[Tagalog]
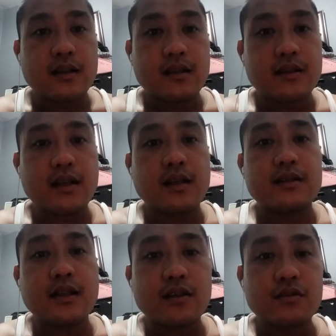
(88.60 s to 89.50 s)

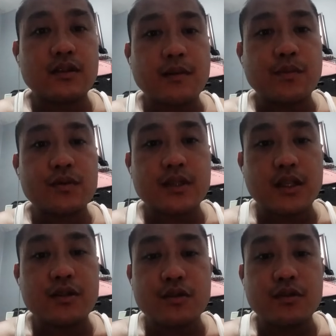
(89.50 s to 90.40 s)
na-send ko na po sa
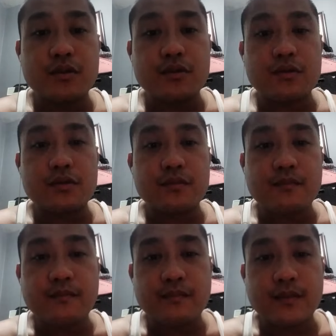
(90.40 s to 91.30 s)
inyo yung
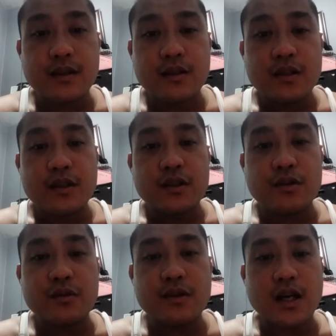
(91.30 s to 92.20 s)

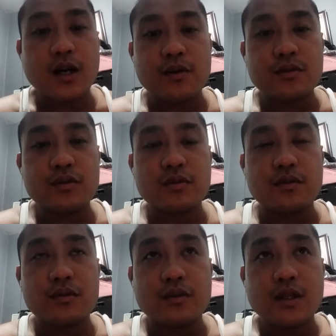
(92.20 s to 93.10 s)
yung how
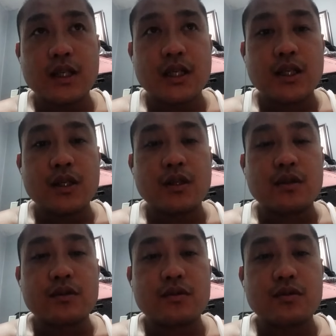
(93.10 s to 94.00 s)
to
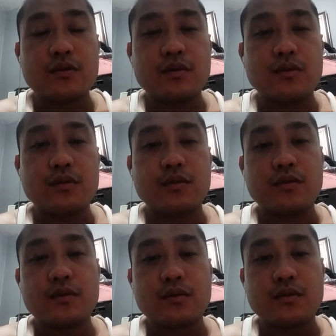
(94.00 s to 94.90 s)
to
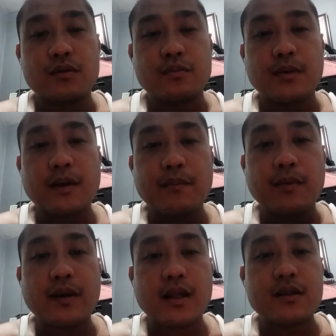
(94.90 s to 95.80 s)

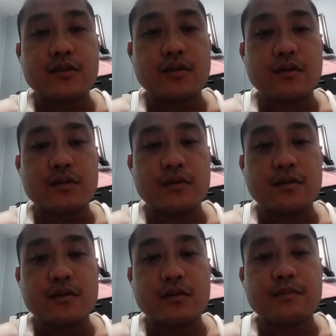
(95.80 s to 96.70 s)

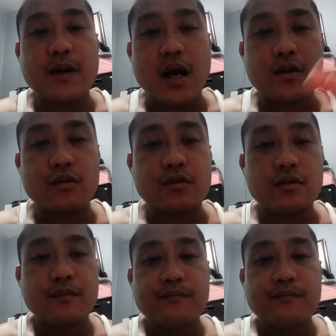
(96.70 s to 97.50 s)
preparation kung paano